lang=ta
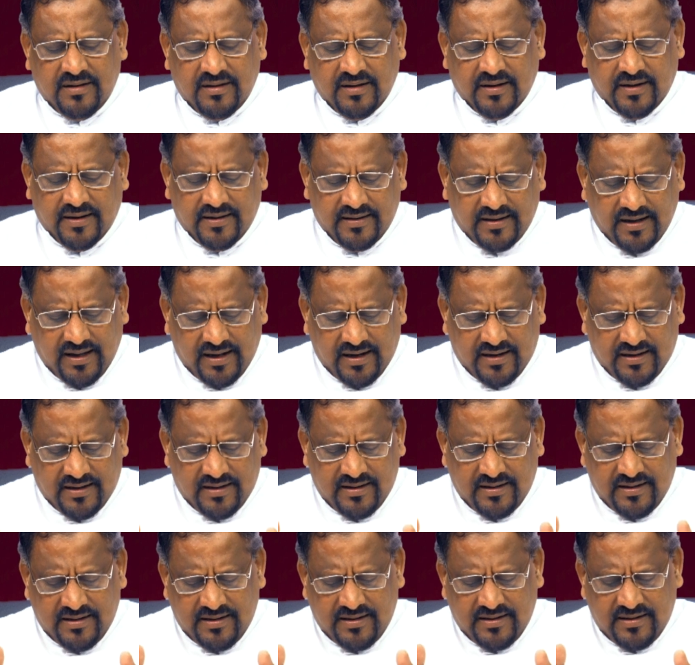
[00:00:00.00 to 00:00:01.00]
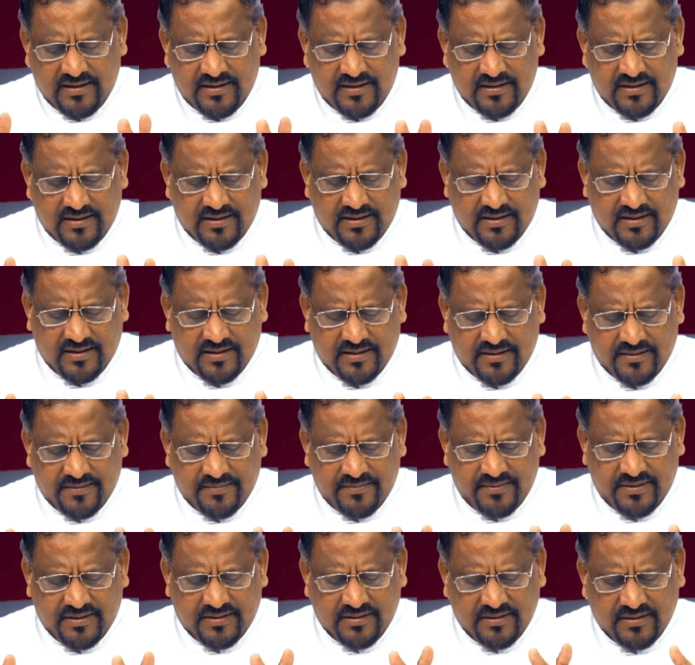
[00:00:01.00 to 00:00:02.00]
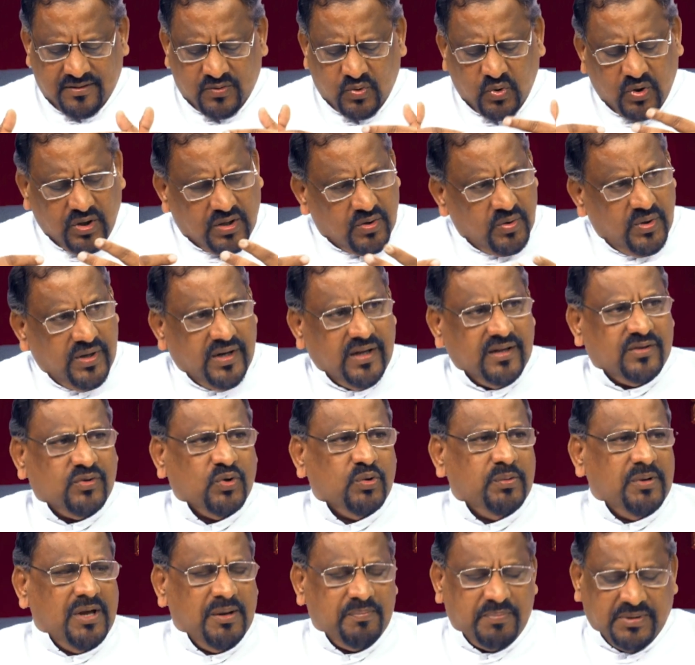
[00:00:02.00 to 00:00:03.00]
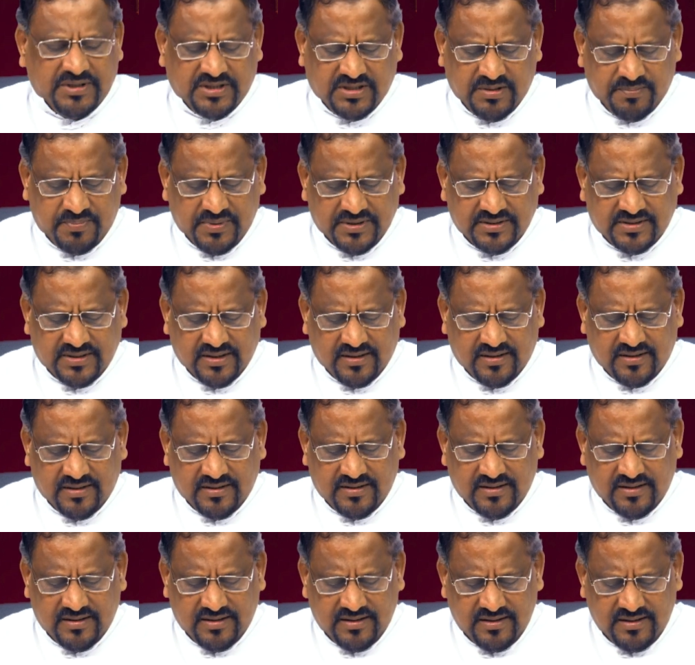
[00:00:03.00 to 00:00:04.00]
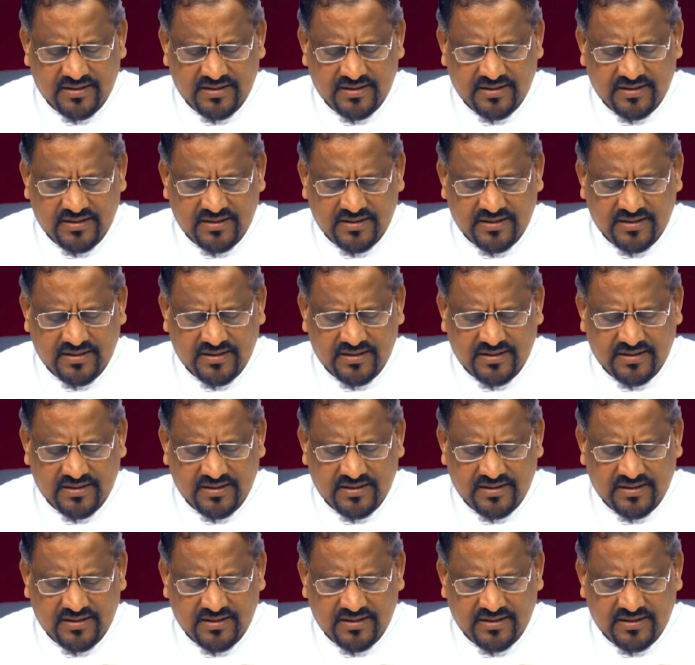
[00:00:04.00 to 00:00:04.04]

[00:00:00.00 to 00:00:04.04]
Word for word: ஏனென்றால் இது குறுக்குவழி தூய்மையை பற்றி பேசுகிறது